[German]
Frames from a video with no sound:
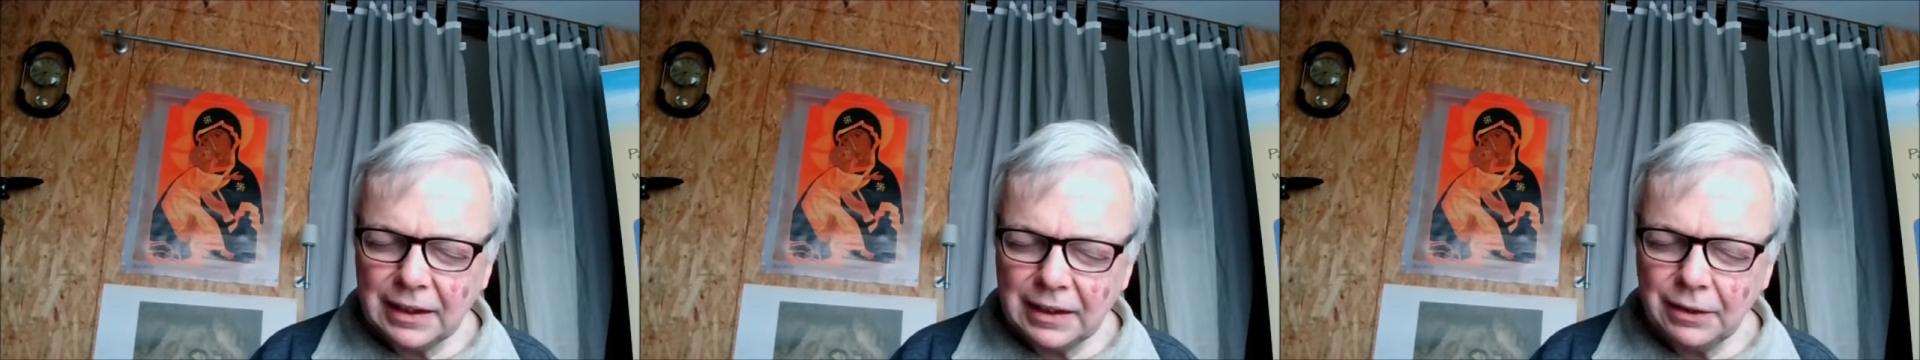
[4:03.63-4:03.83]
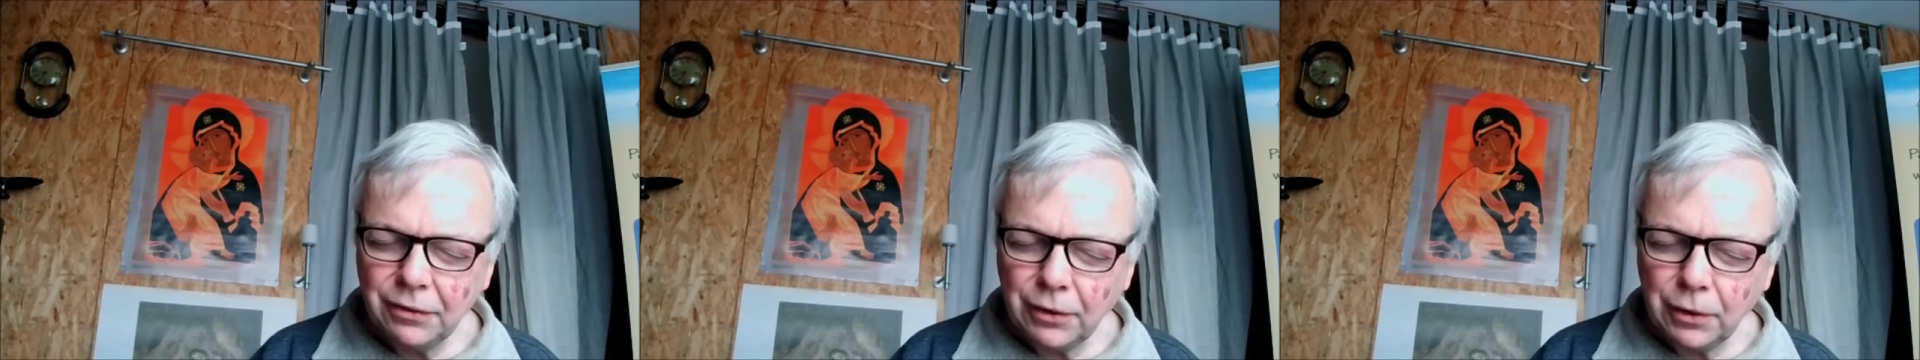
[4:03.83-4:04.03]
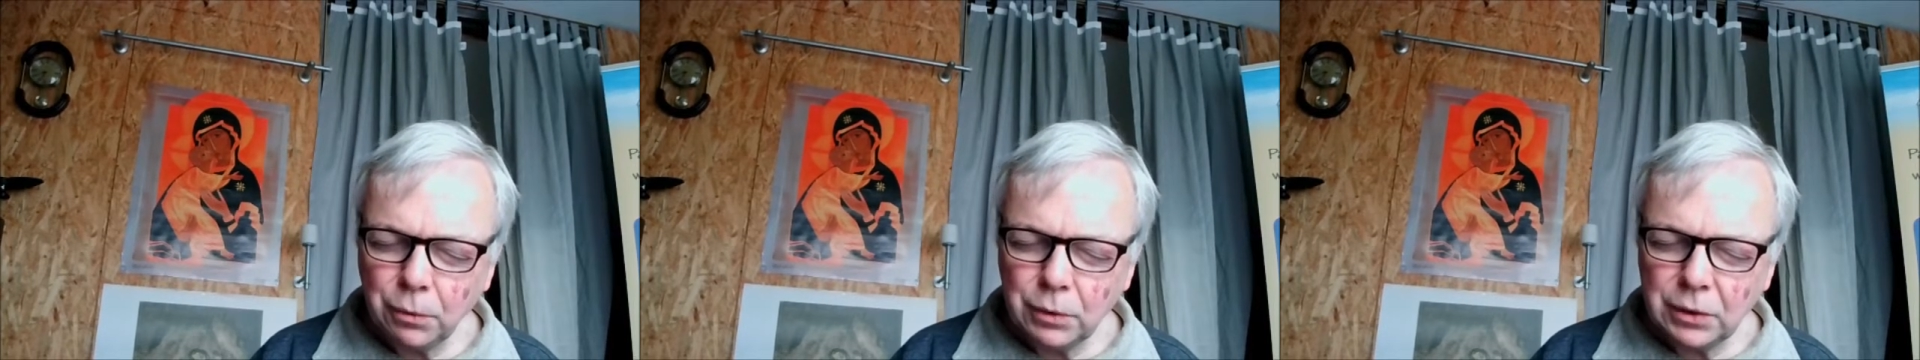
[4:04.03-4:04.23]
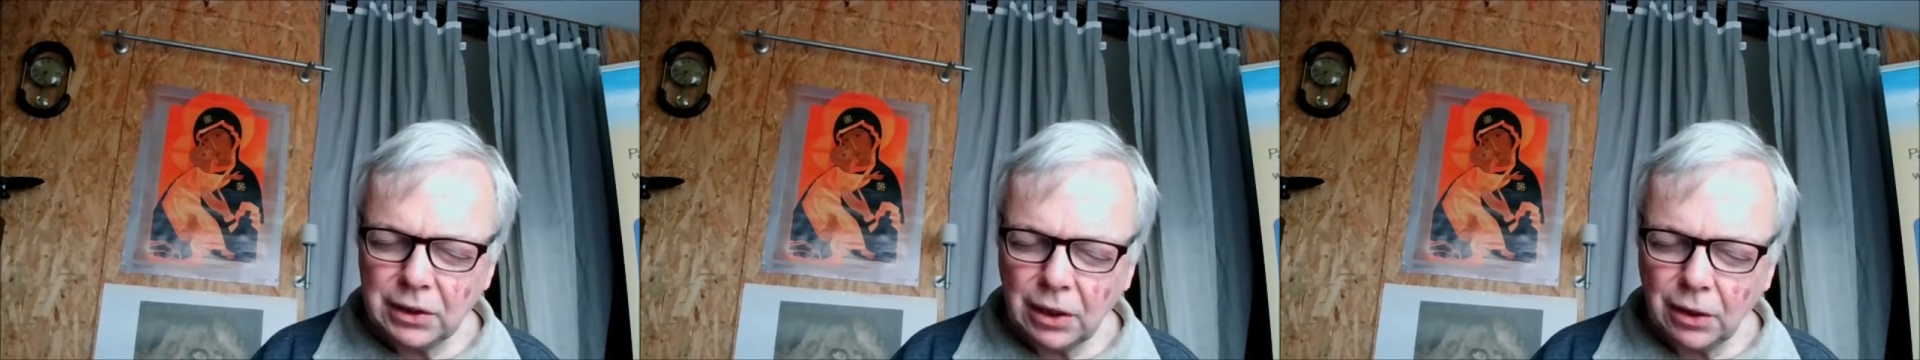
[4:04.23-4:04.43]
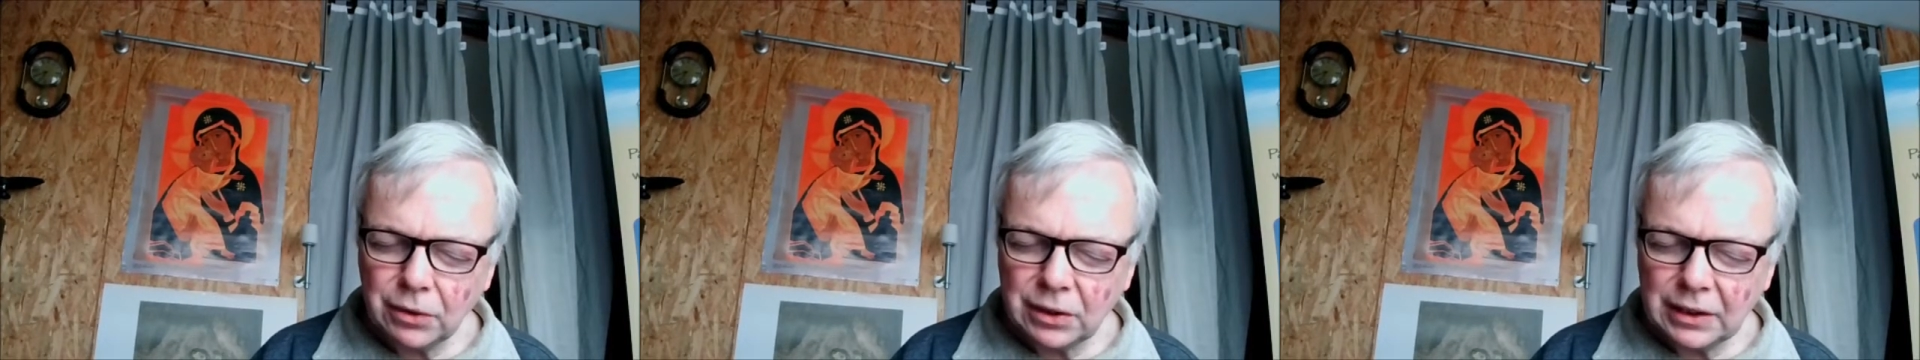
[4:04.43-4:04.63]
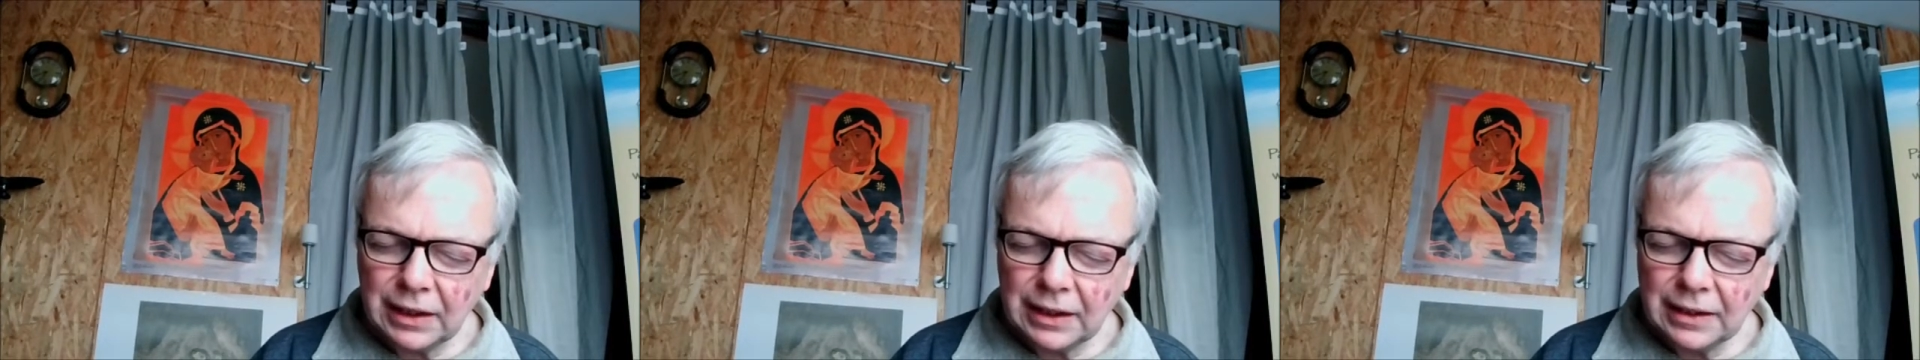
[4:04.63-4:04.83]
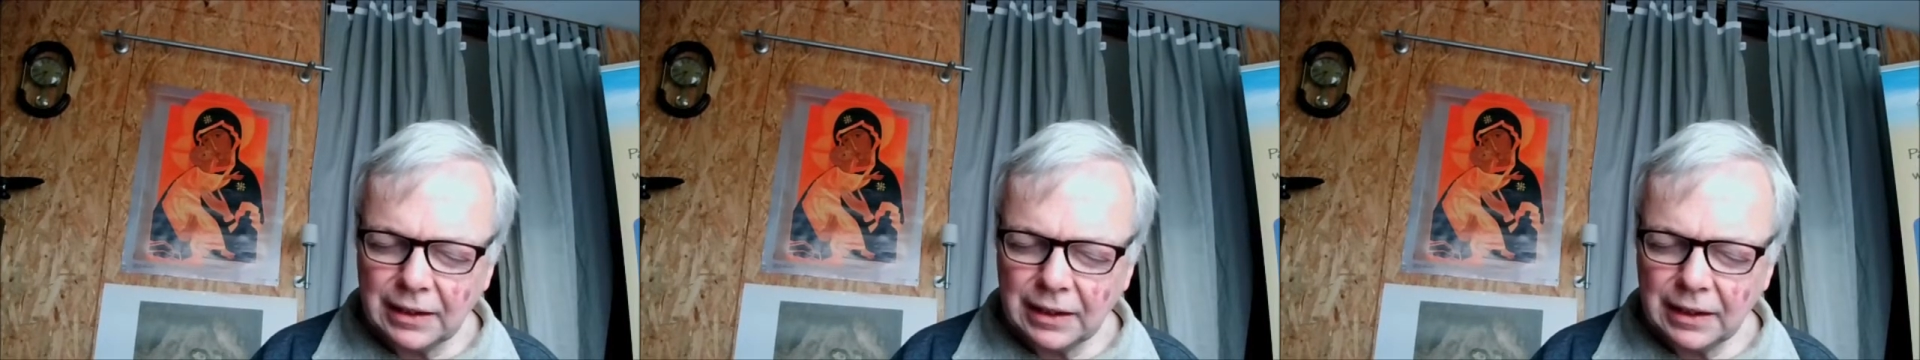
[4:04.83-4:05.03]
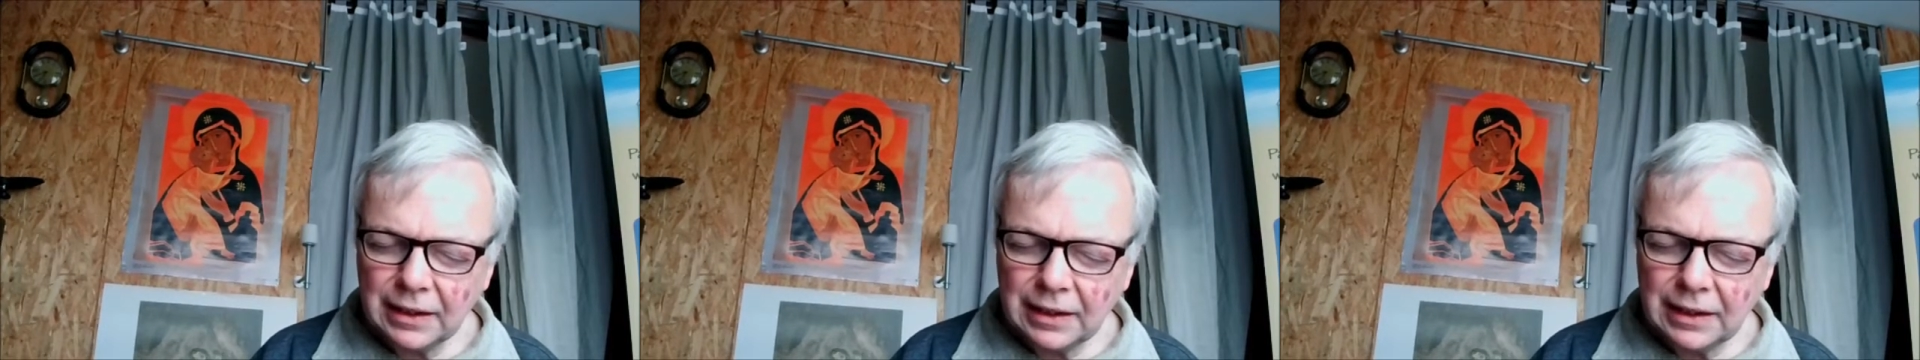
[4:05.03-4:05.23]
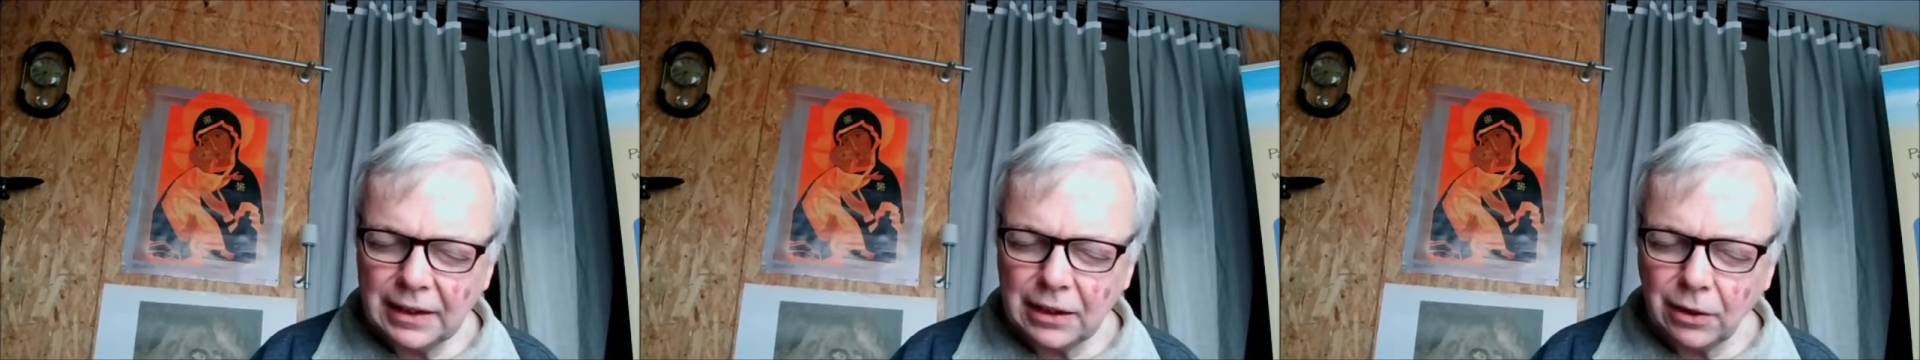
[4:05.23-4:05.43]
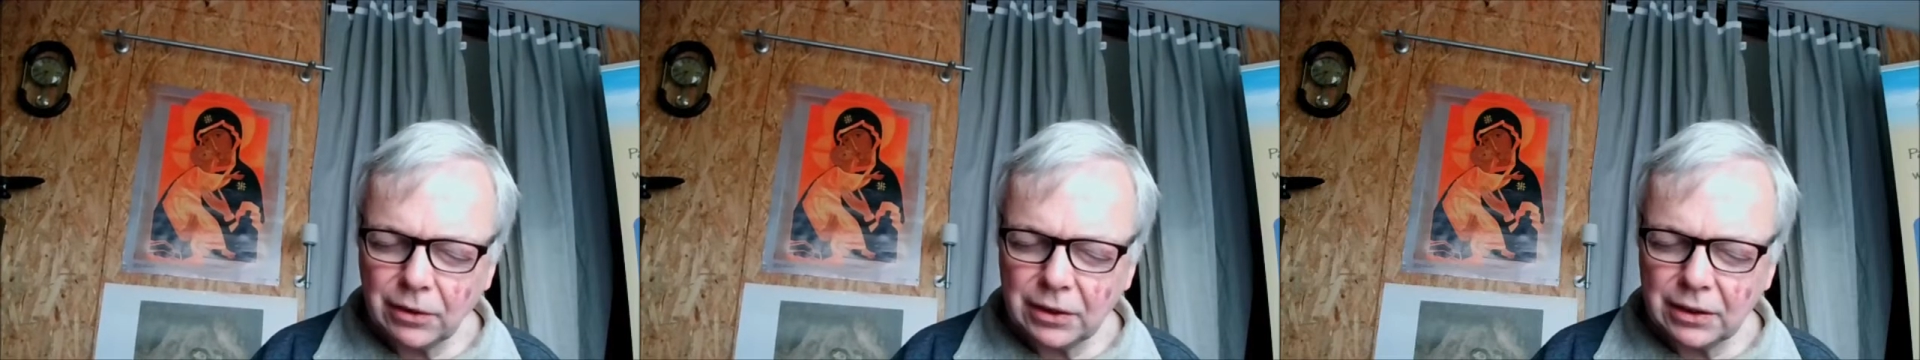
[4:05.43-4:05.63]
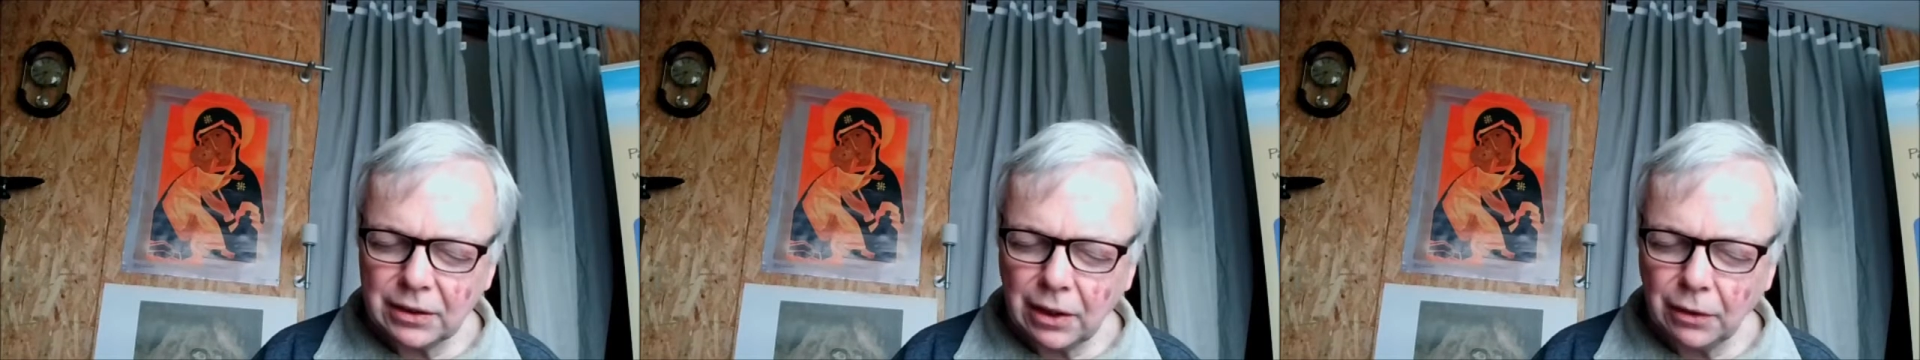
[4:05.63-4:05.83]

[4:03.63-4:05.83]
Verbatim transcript: die von uns ausgeht, nicht aus,